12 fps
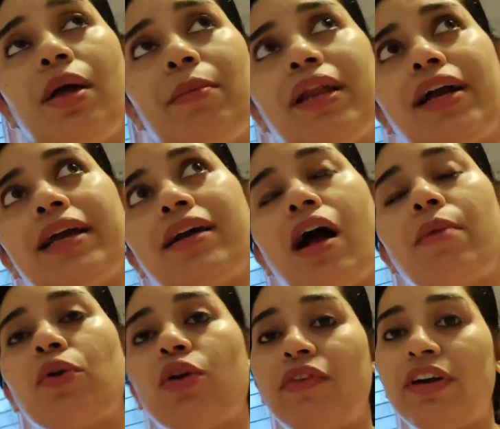मैंने कहा एक
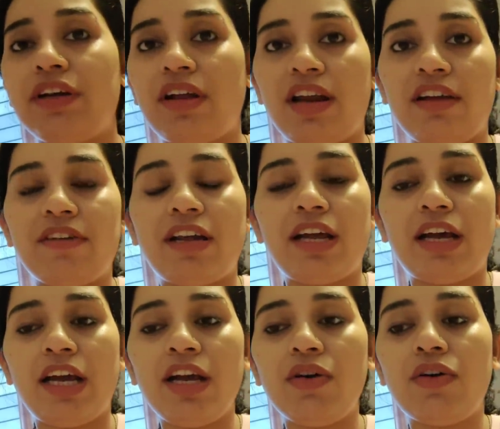काम करो विंटर आने वाला
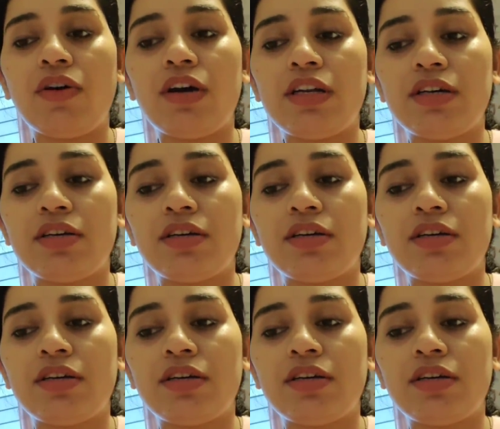है और